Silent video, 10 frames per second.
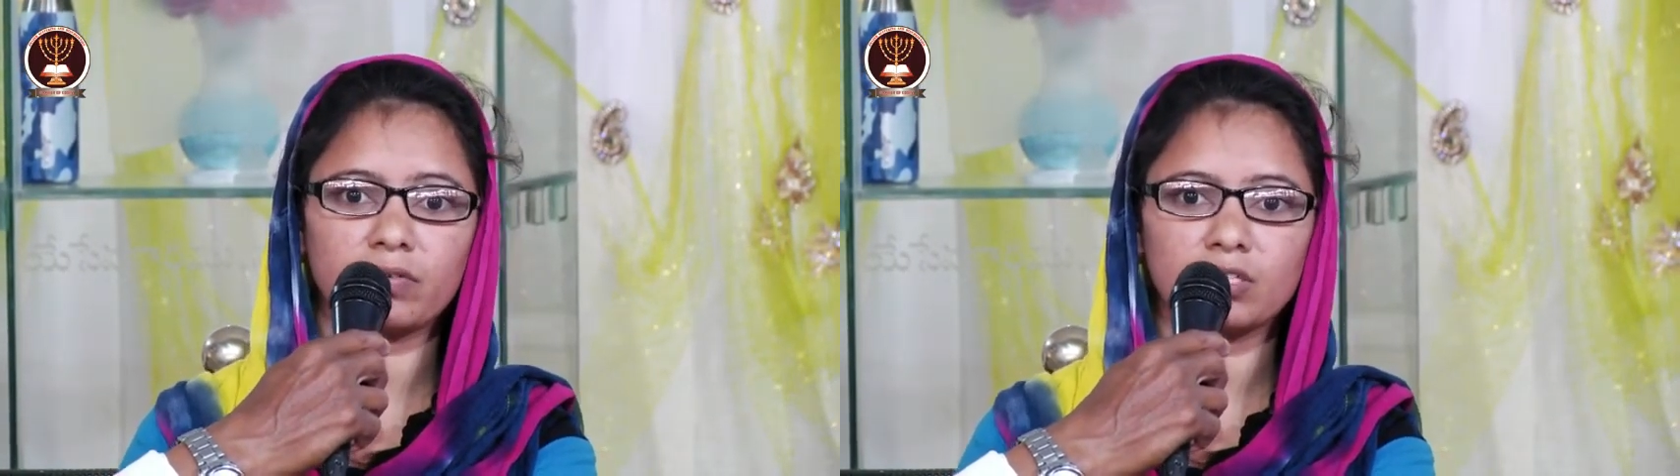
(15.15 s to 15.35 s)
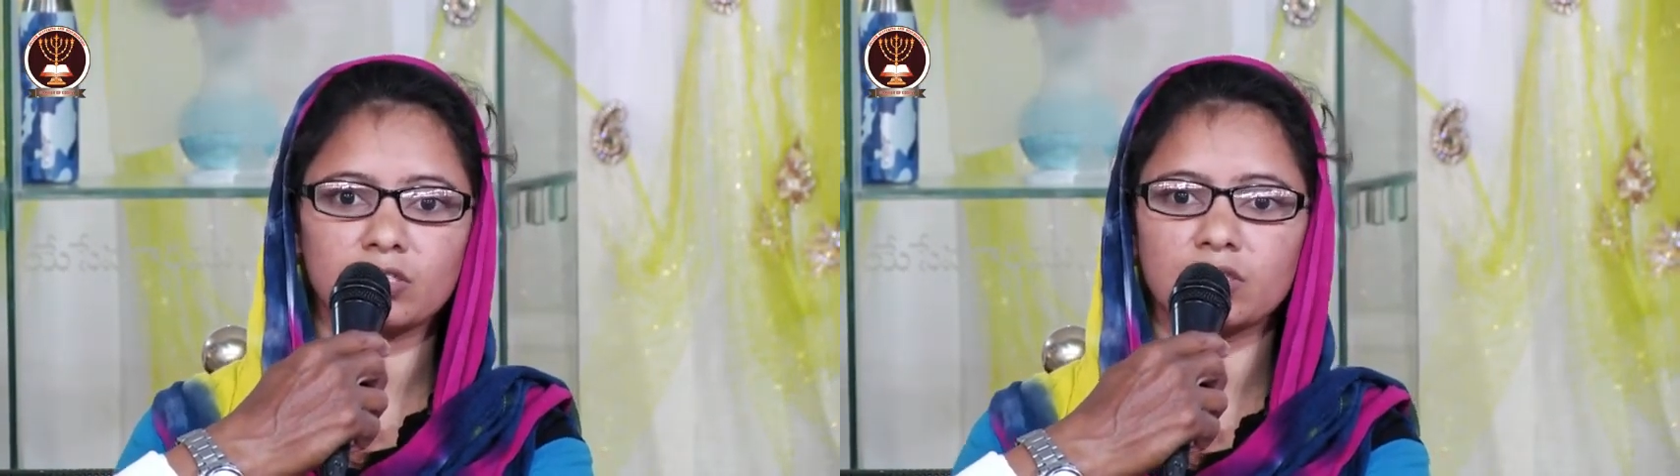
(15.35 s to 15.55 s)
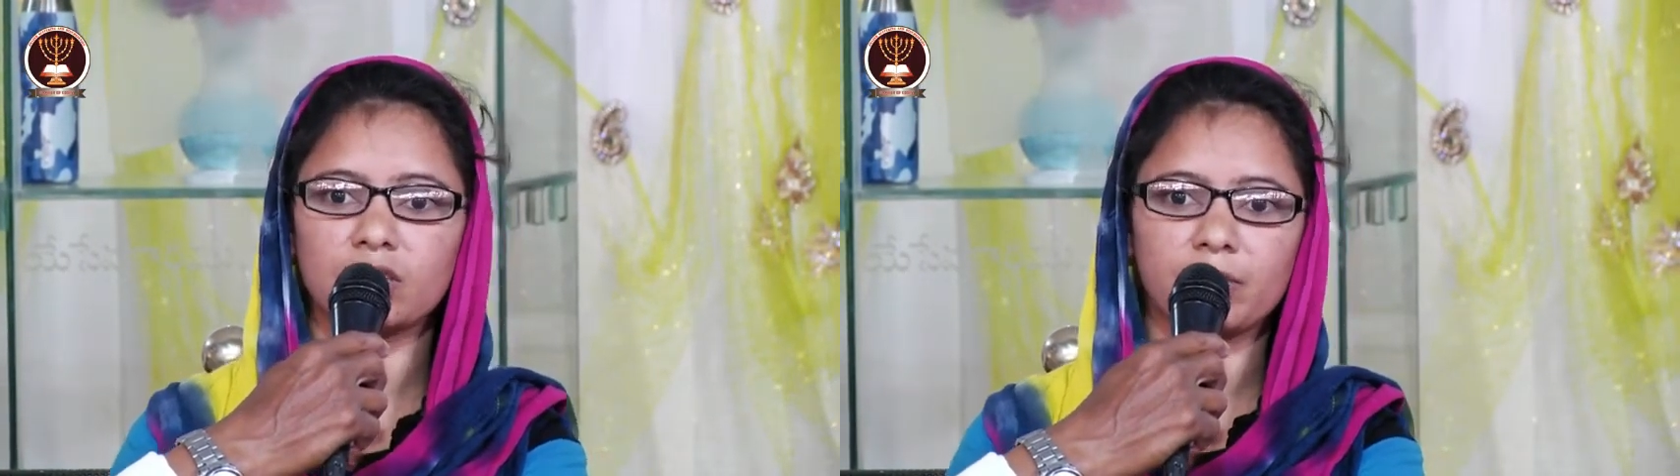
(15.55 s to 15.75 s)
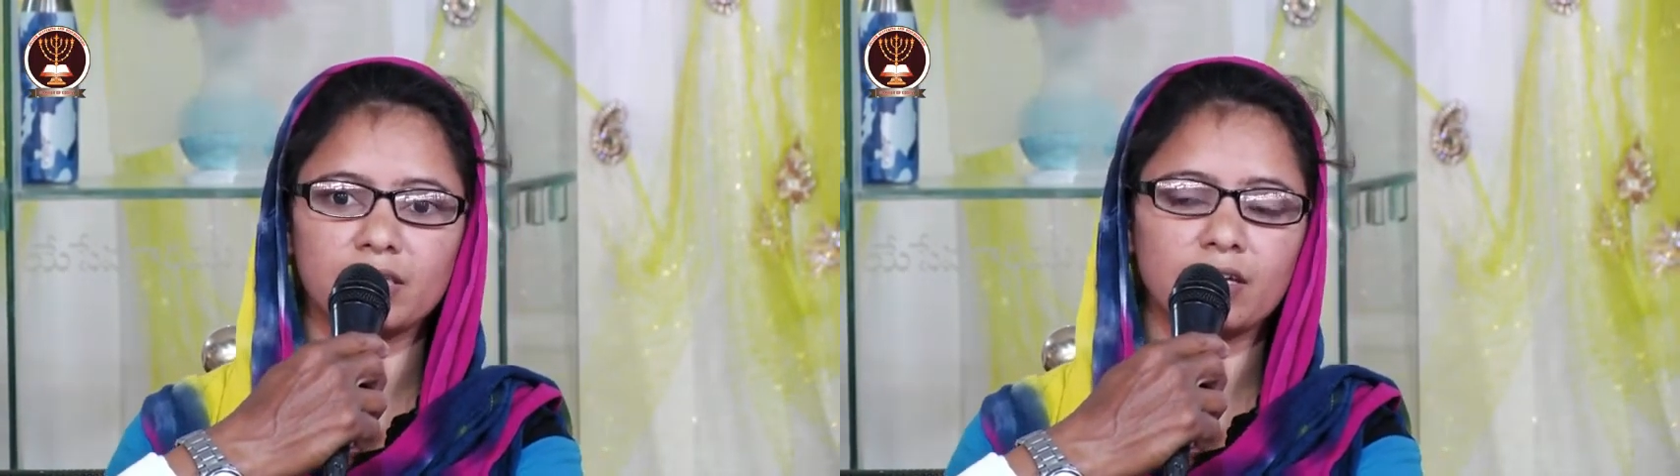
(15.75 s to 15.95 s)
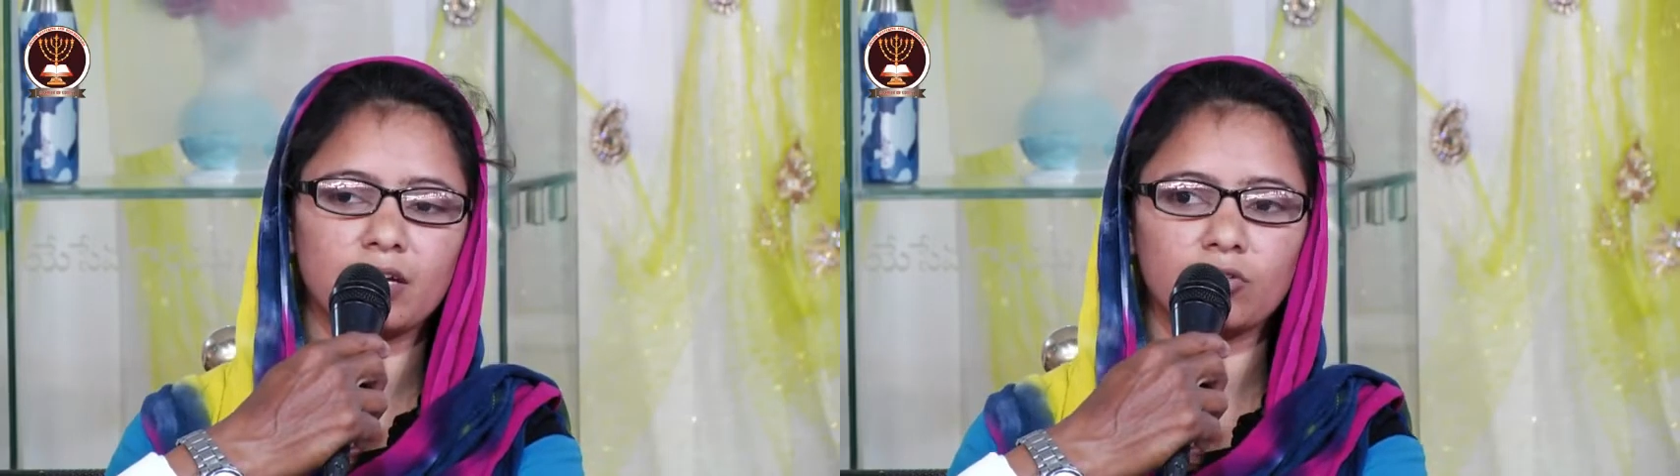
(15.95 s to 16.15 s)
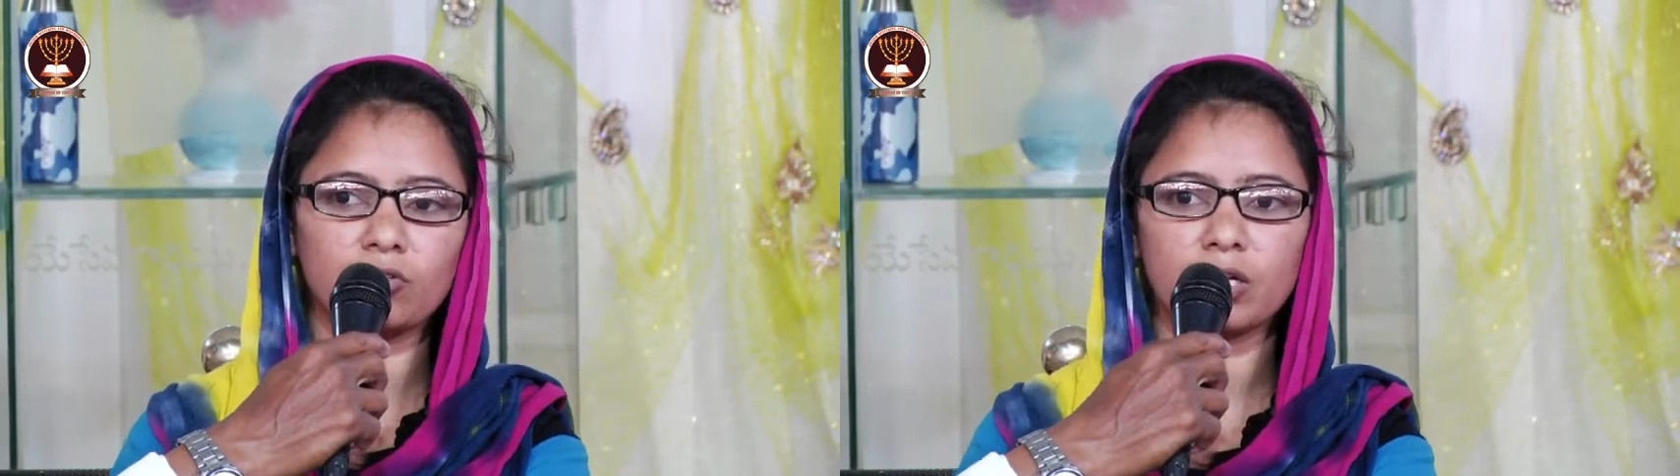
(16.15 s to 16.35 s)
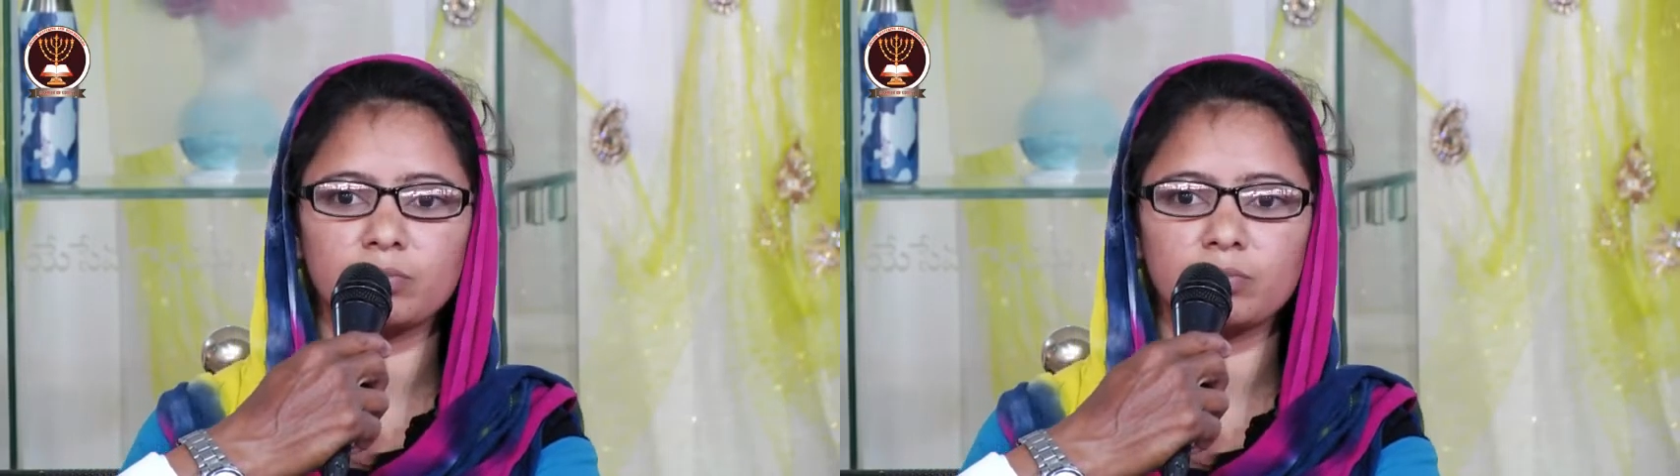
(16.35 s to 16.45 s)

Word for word: దేవుని చిత్తం అయితే నాకు